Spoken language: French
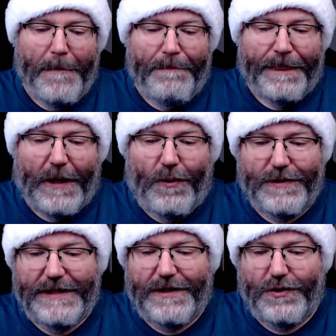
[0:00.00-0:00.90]
aux
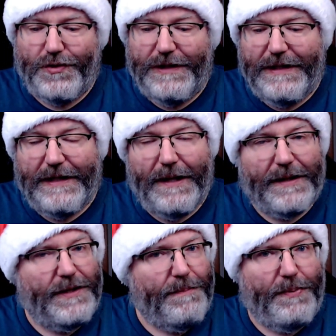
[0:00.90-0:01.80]
États-Unis, qui
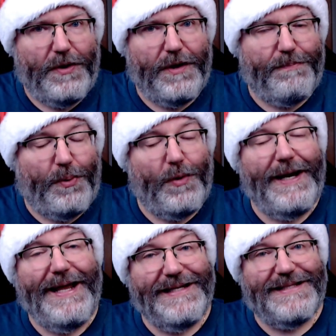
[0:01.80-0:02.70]
n'a pas pour
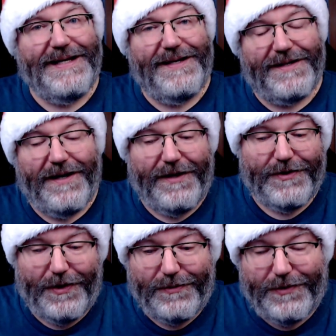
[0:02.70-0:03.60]
l'instant encore
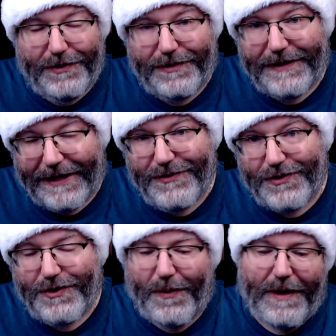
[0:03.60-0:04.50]
donc de
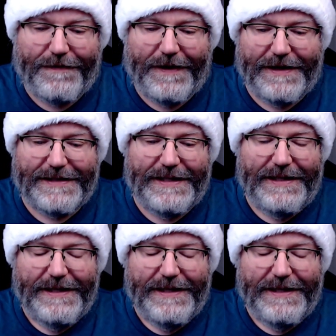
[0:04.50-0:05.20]
traduction en français.